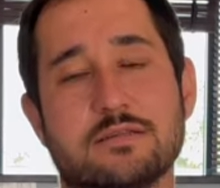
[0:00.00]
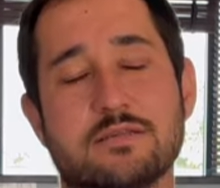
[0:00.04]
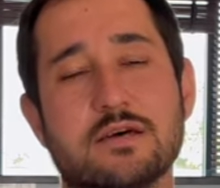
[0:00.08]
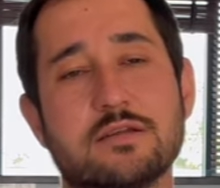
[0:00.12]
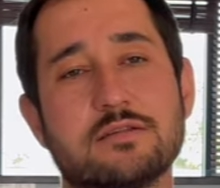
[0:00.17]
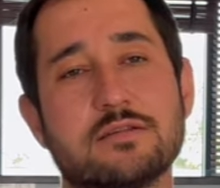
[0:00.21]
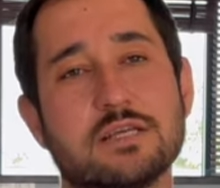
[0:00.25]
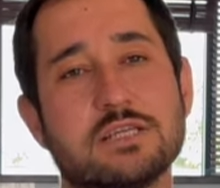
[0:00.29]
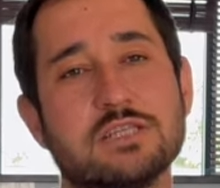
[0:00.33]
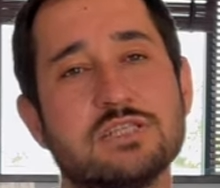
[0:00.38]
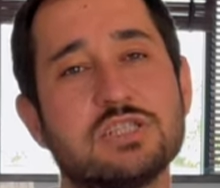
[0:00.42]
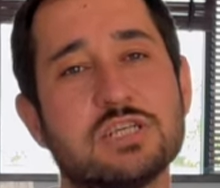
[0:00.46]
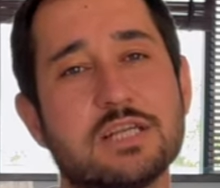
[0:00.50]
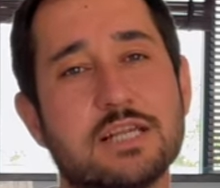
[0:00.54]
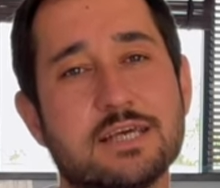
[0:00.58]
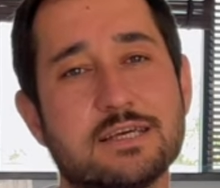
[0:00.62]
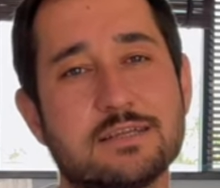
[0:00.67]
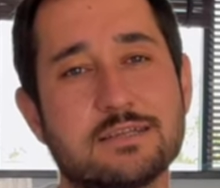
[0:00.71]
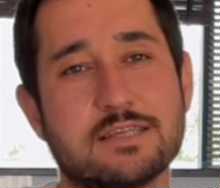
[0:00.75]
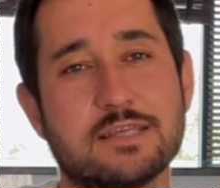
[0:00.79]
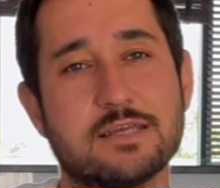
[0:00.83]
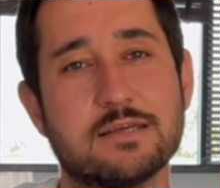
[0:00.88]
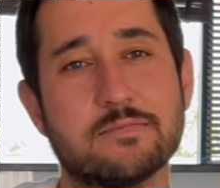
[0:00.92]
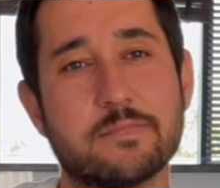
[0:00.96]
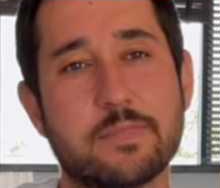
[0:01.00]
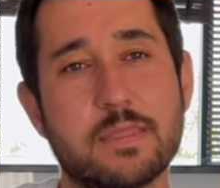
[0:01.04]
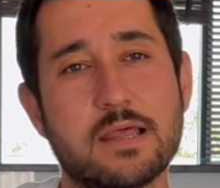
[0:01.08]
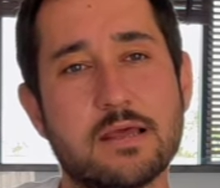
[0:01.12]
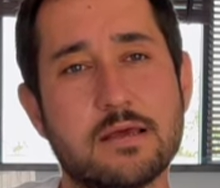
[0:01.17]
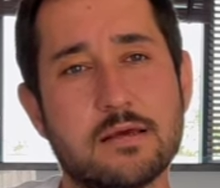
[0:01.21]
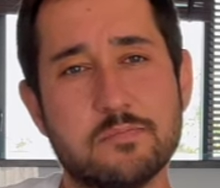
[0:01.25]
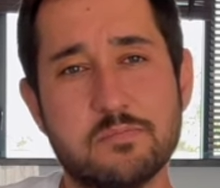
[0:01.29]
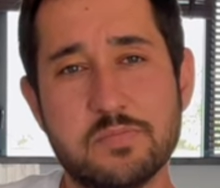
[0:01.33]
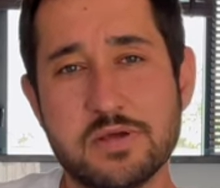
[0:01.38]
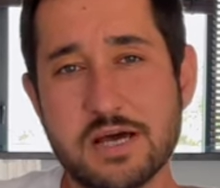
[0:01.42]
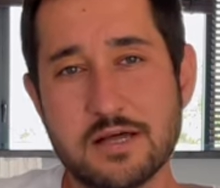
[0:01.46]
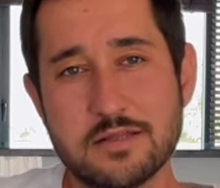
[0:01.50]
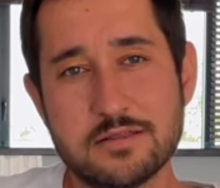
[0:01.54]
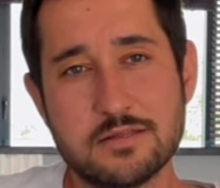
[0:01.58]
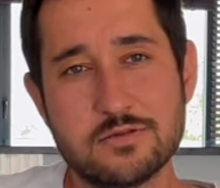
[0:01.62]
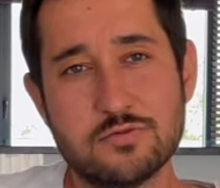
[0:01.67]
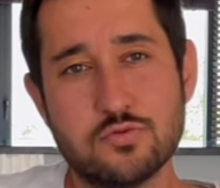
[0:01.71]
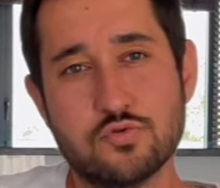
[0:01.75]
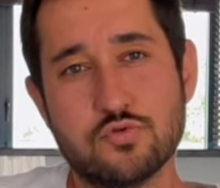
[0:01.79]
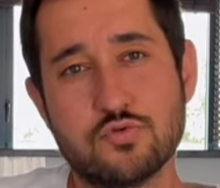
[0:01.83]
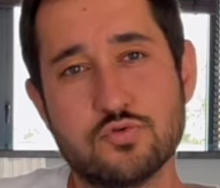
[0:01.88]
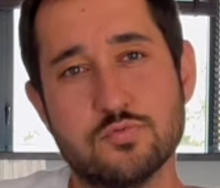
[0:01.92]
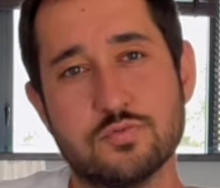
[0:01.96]
Zaten çilek de Bir
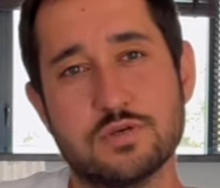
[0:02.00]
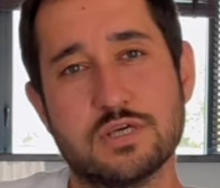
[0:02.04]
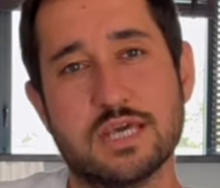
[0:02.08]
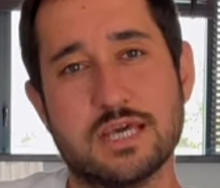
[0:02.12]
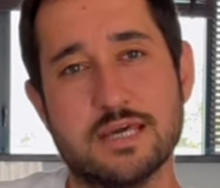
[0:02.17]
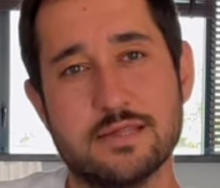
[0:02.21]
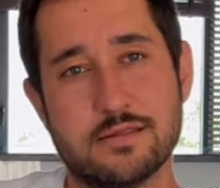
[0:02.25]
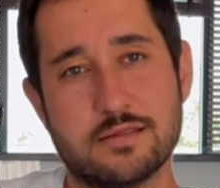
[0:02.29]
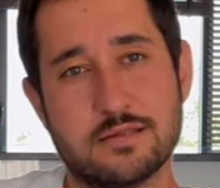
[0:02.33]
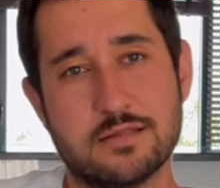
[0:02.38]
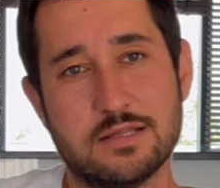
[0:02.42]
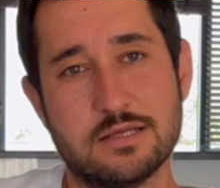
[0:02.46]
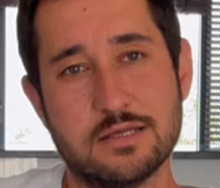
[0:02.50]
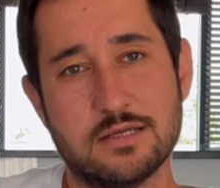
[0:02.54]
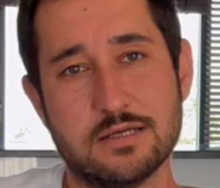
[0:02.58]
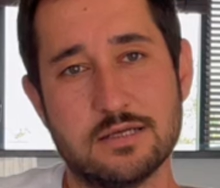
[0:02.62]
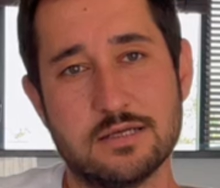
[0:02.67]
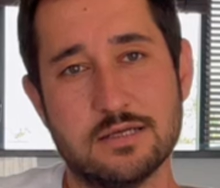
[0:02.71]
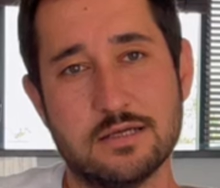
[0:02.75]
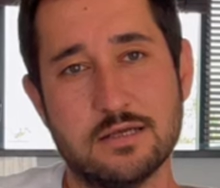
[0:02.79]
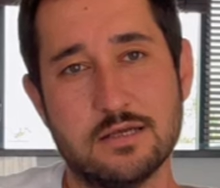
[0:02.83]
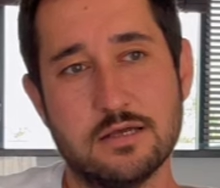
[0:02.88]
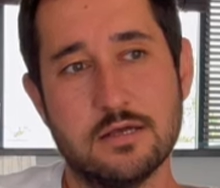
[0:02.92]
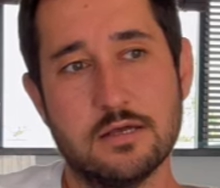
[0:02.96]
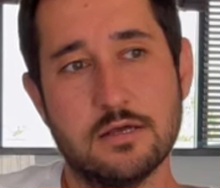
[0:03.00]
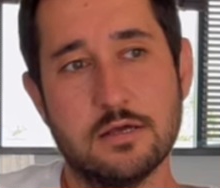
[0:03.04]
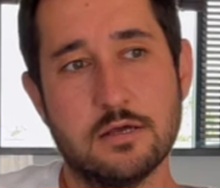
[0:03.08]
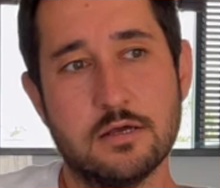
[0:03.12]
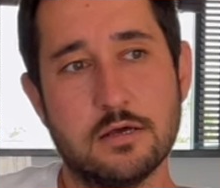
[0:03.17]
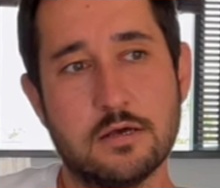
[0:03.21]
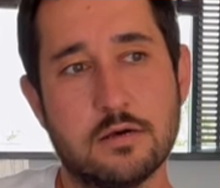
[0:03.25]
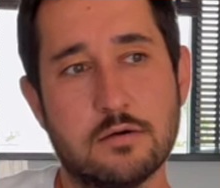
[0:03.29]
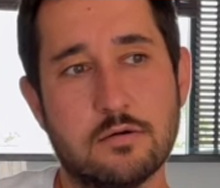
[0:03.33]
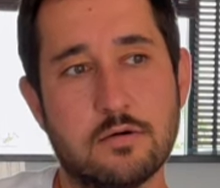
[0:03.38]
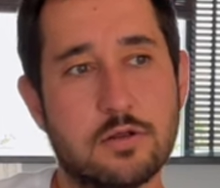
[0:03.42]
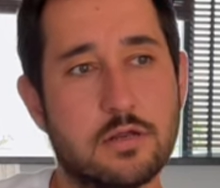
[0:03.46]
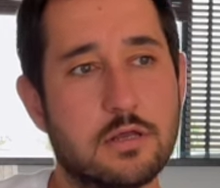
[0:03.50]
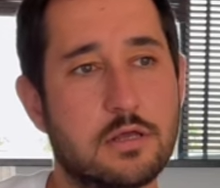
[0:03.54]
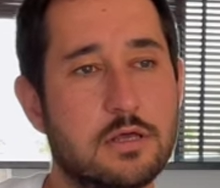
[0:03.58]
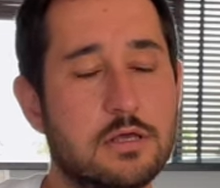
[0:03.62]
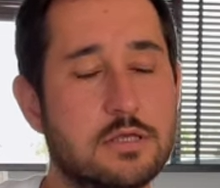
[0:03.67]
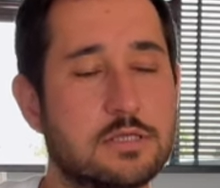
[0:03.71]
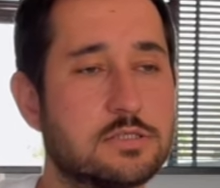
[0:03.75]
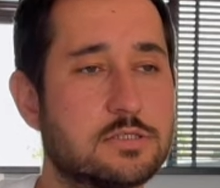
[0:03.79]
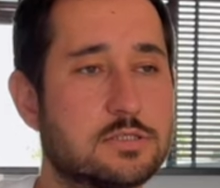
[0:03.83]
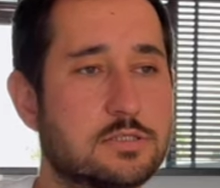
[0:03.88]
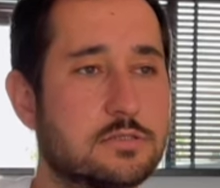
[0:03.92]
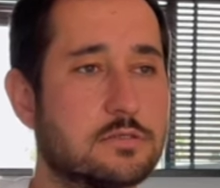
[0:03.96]
anda dökümü kesti. Böyle
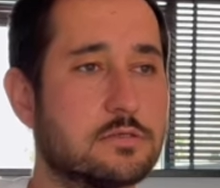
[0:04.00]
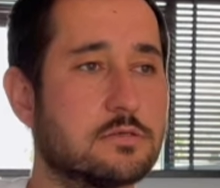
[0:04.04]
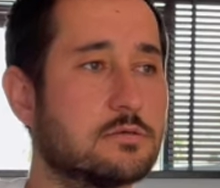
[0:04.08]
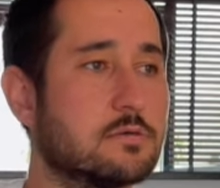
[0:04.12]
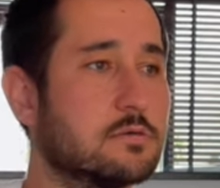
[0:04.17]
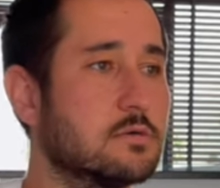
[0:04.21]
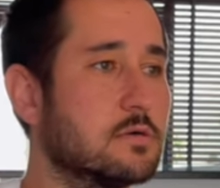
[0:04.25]
hiç